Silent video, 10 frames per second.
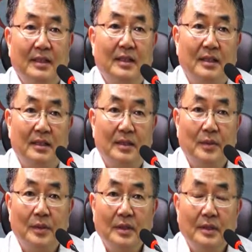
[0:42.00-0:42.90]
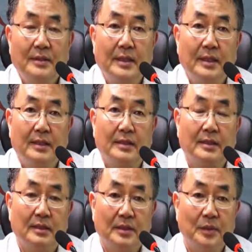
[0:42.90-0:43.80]
어, 오늘 이제
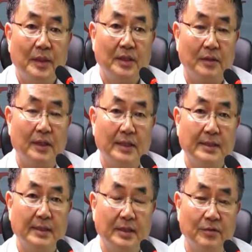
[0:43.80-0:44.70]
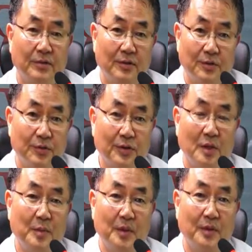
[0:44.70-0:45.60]
어, 그동안 여러 가지 기술들을 쭉
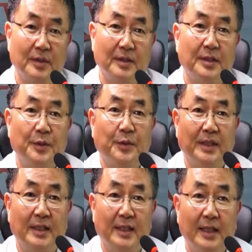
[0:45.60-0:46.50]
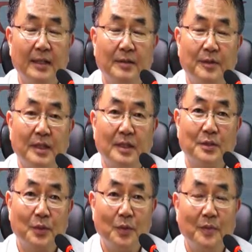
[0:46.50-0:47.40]
설명을 드리고 있는데 우리가
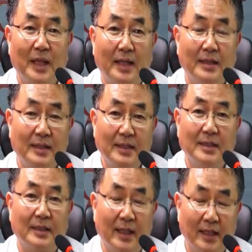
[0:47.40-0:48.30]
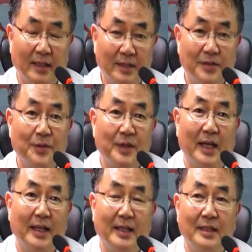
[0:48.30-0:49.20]
조금 다른 기능 이 스튜디오
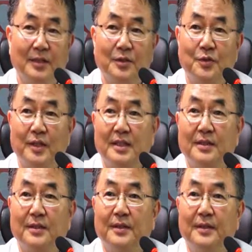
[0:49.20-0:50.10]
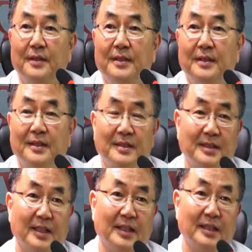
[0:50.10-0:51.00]
안에 있는 것 중에서
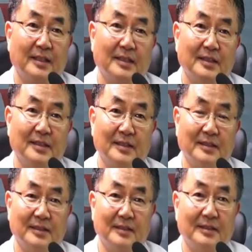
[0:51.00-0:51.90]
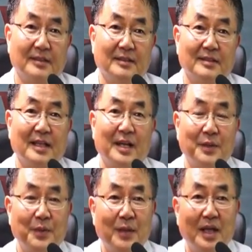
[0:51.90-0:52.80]
이제 그
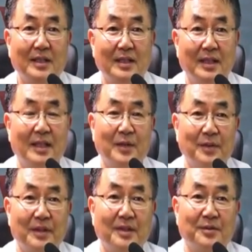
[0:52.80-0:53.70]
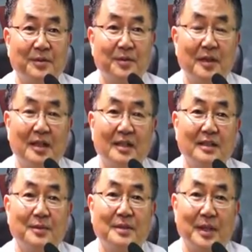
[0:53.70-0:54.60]
자료가 크게 나오는 기술과
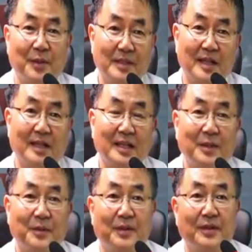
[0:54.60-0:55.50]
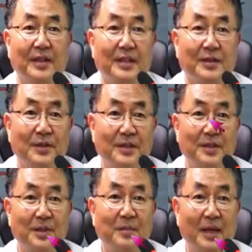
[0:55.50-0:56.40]
또 자료가 작게 나오는 건데 저는
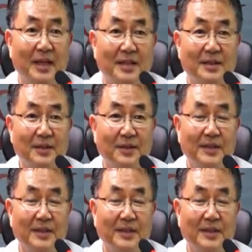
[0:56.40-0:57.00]
이런 방에서